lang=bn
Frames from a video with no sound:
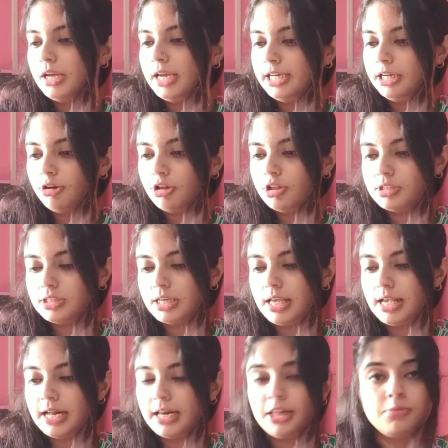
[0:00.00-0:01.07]
এটা হচ্ছে
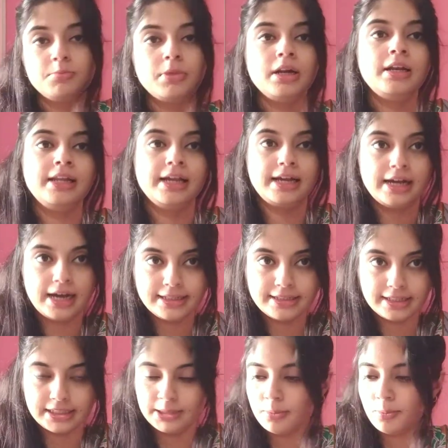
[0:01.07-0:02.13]
এখানে তোমার লেখাই
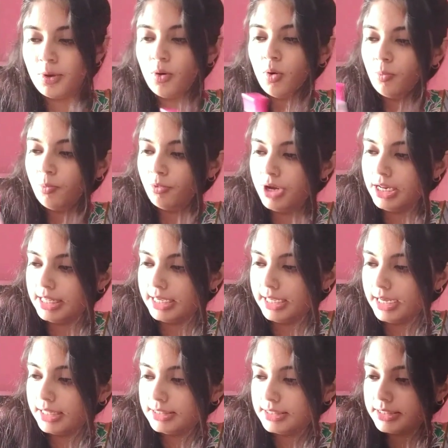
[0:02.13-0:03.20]
দেখতে পাবে ওপরেই
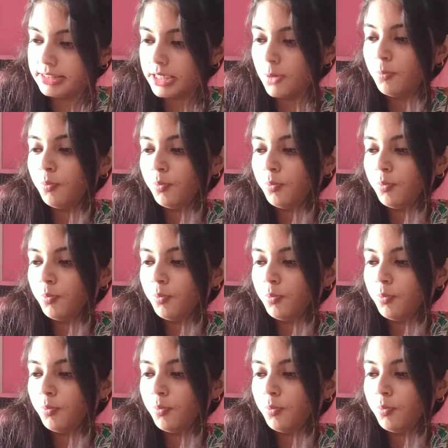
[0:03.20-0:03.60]
লেখা আছে যে